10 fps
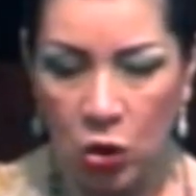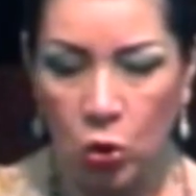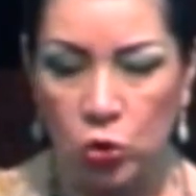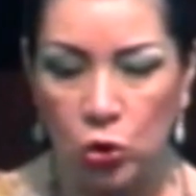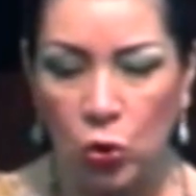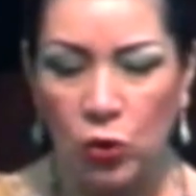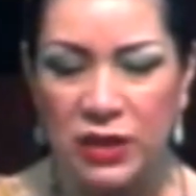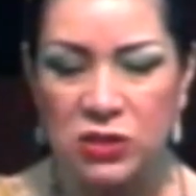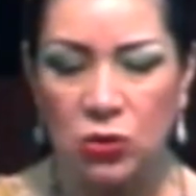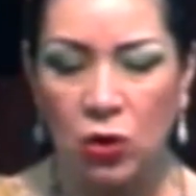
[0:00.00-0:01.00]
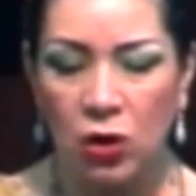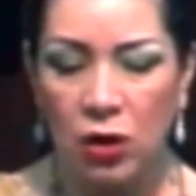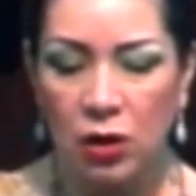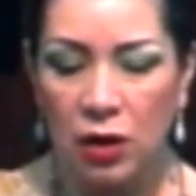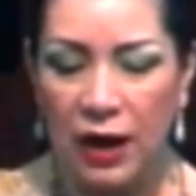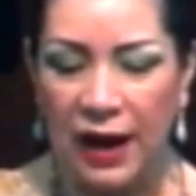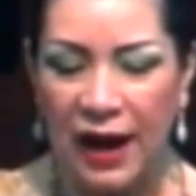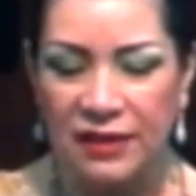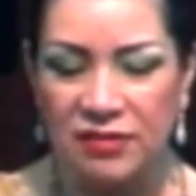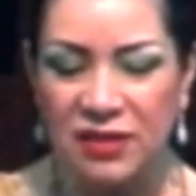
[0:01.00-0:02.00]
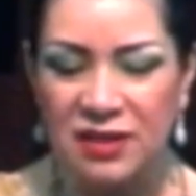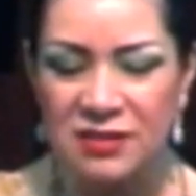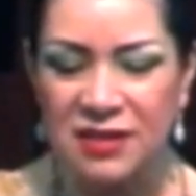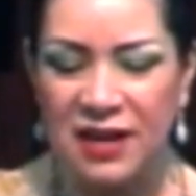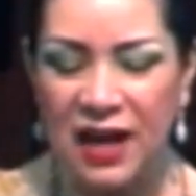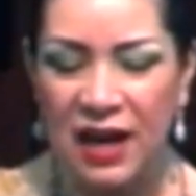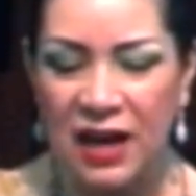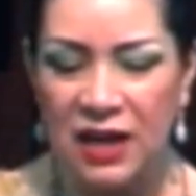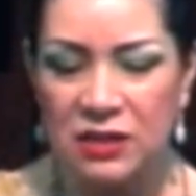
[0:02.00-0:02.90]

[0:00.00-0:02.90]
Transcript: Con todo esto, a ti será